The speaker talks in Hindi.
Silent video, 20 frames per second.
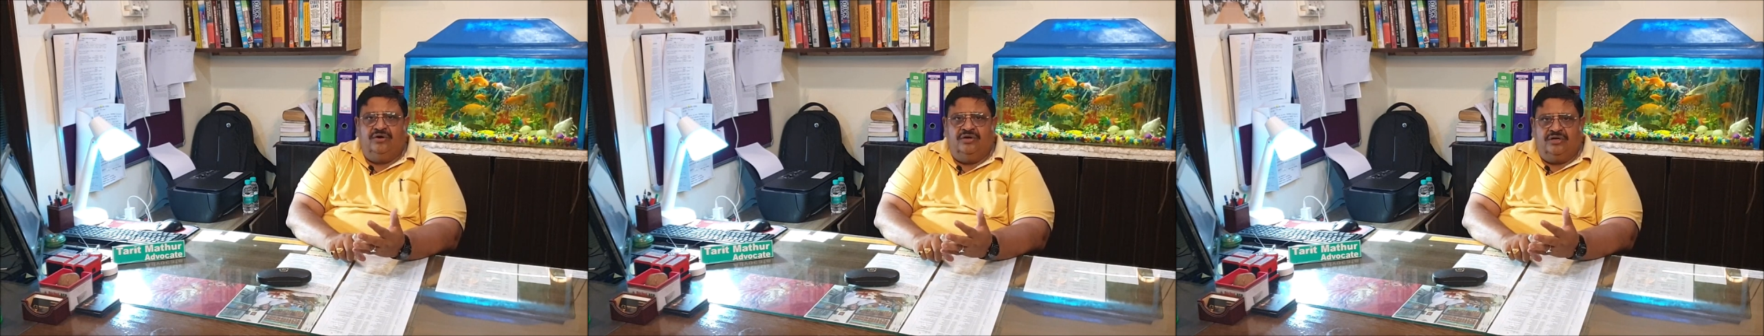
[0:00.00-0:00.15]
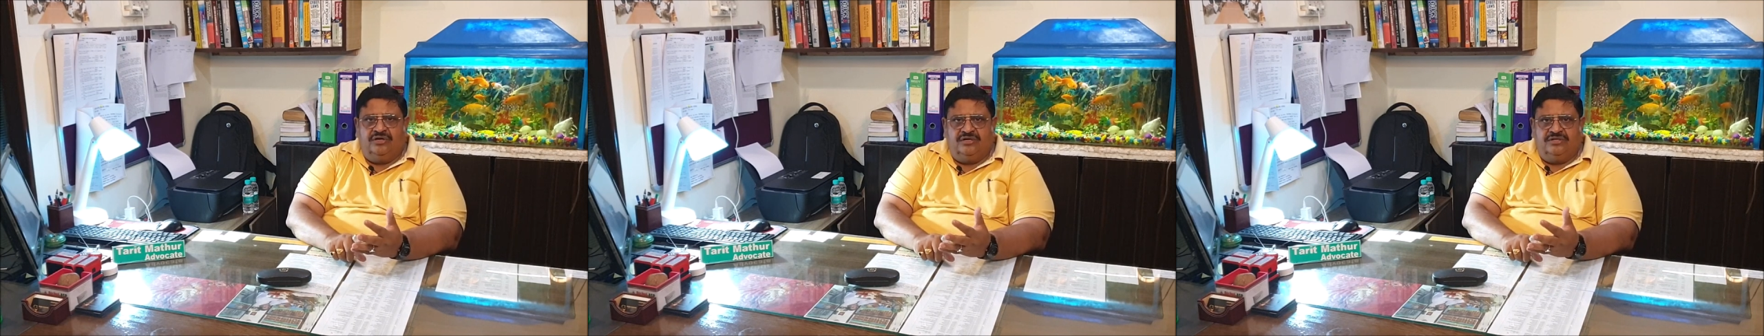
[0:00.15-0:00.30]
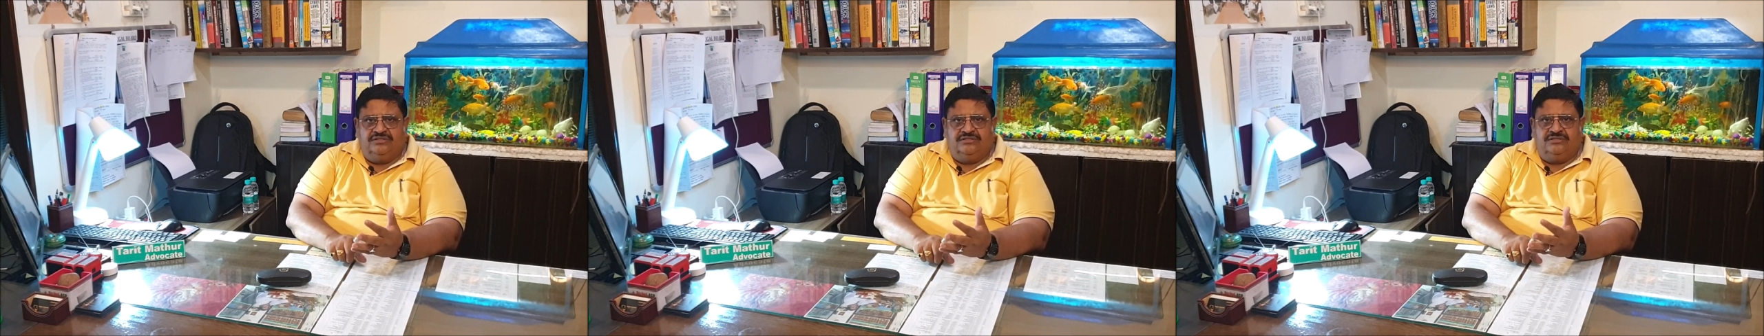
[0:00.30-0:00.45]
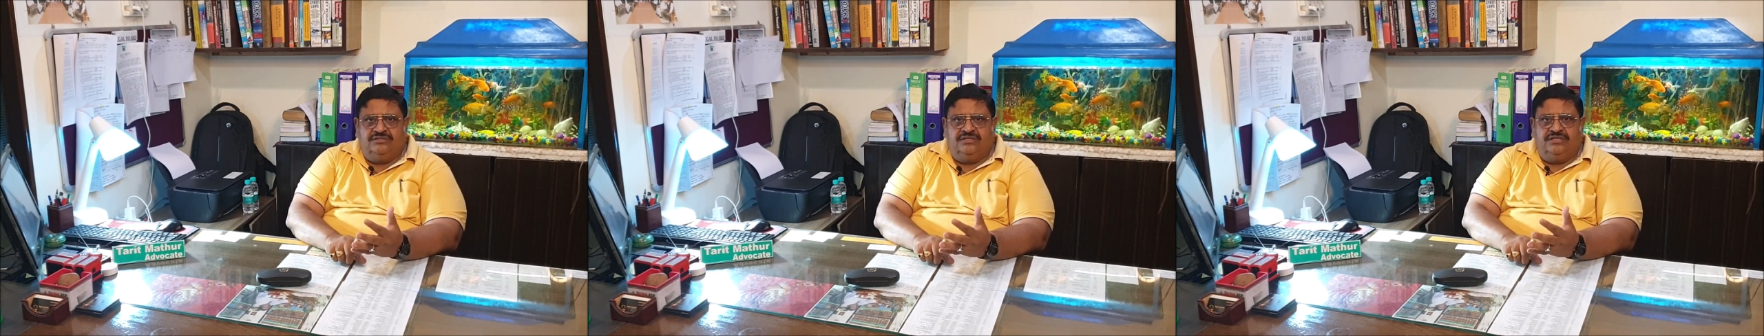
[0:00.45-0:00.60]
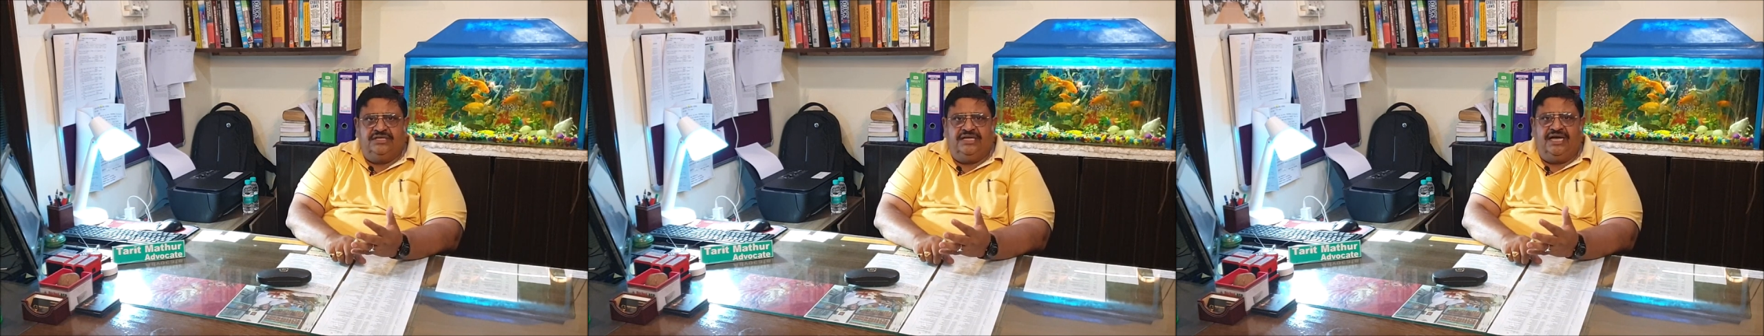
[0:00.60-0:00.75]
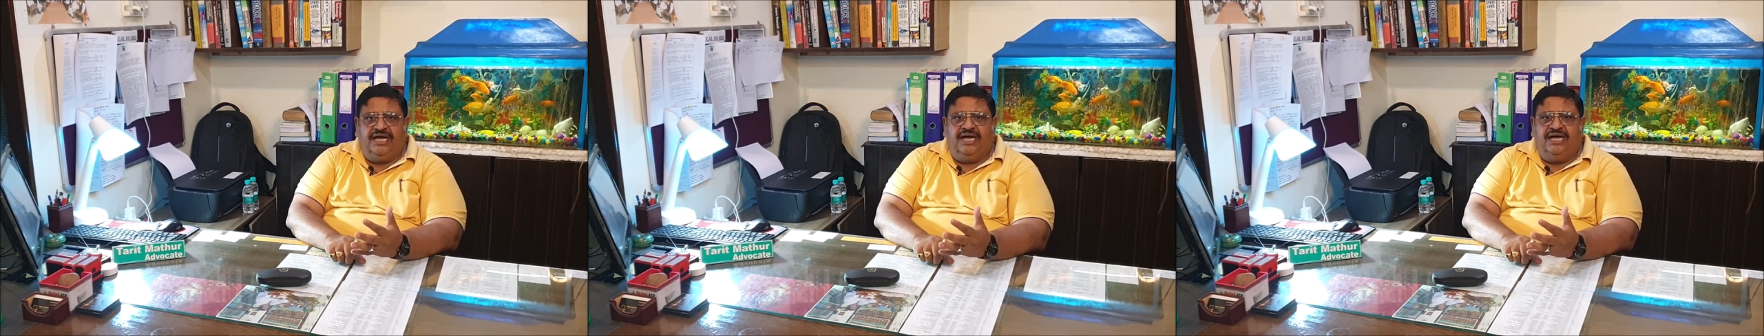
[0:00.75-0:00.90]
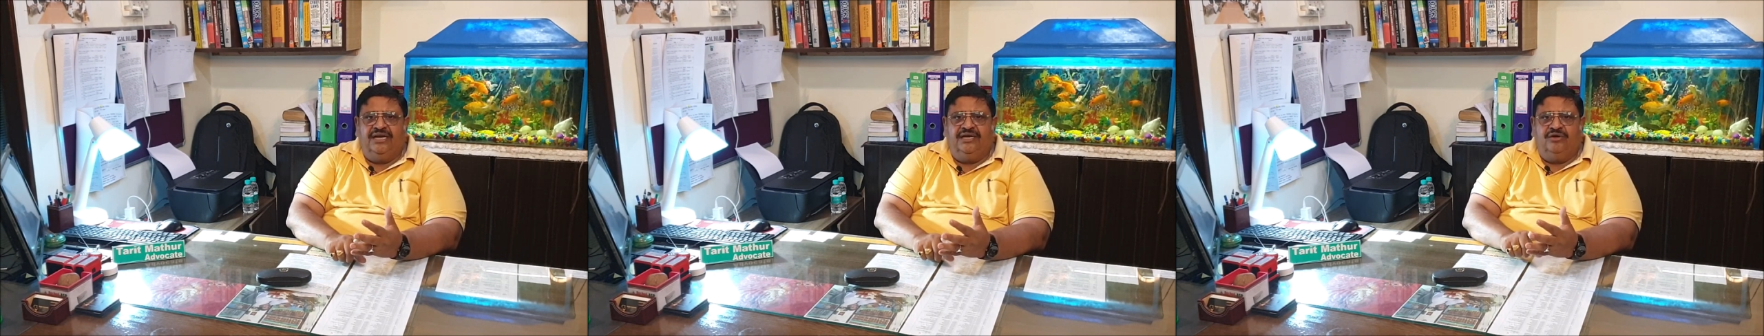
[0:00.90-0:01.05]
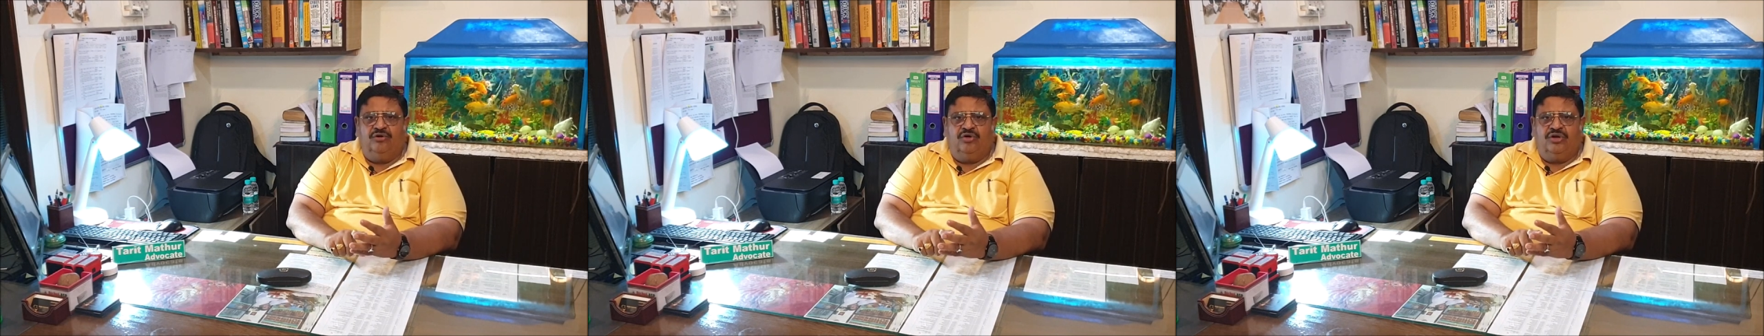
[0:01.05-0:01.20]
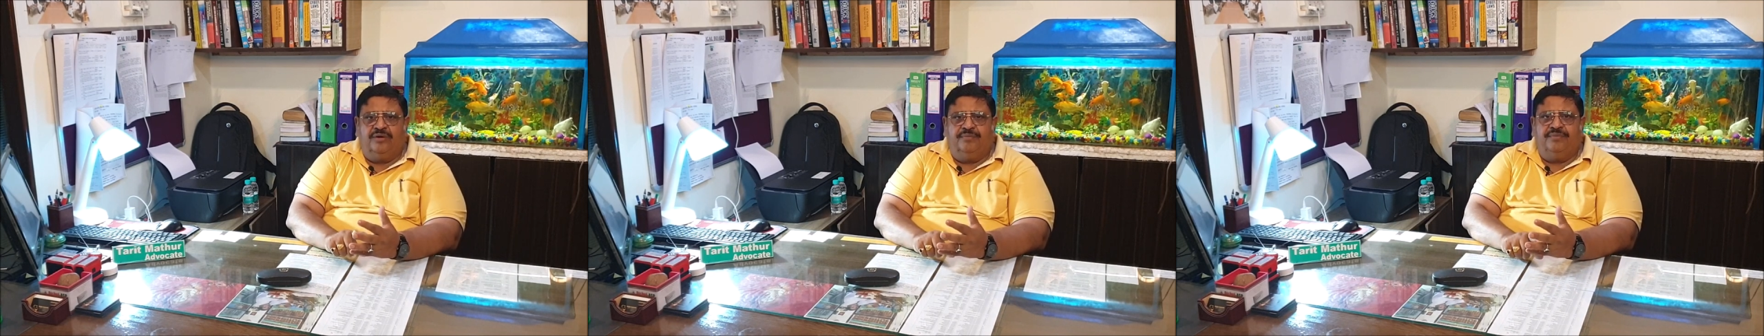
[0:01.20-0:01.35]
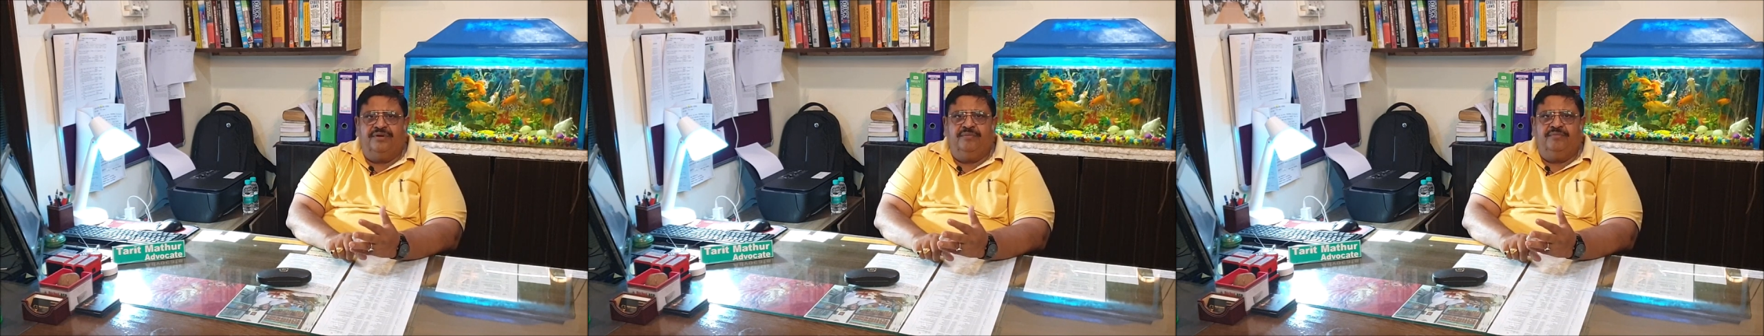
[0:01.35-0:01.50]
और ज्ञान
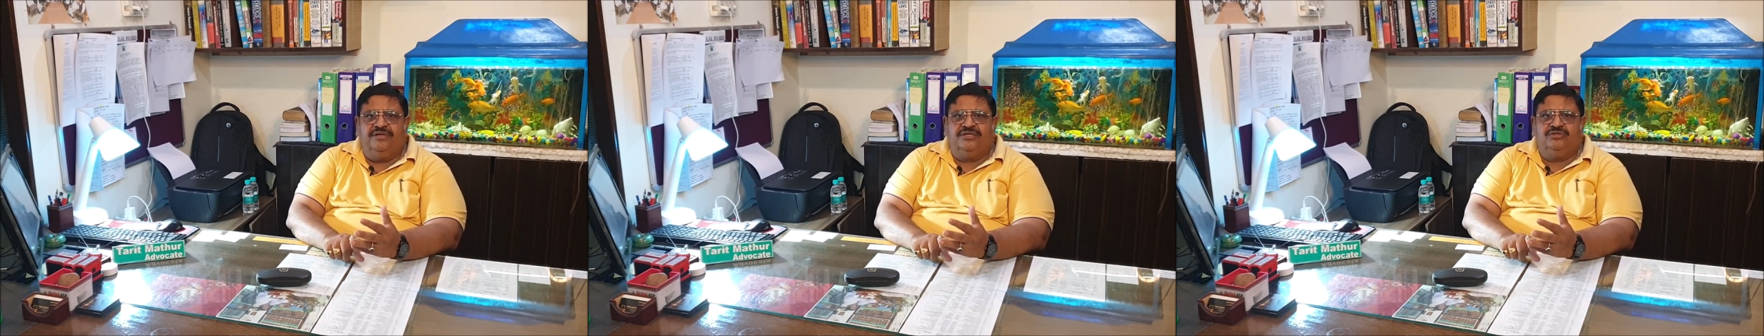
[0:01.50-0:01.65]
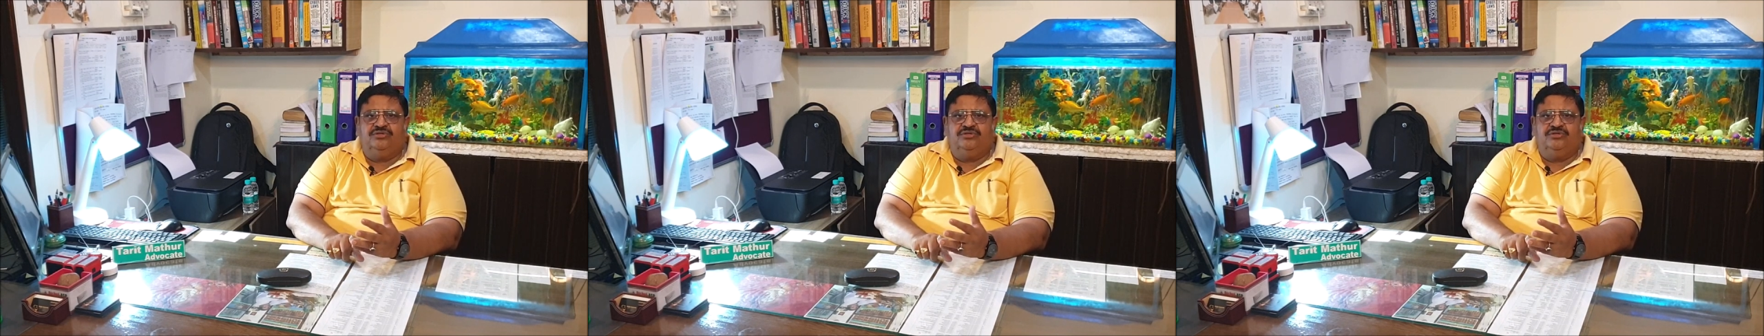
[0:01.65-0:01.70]
और अपने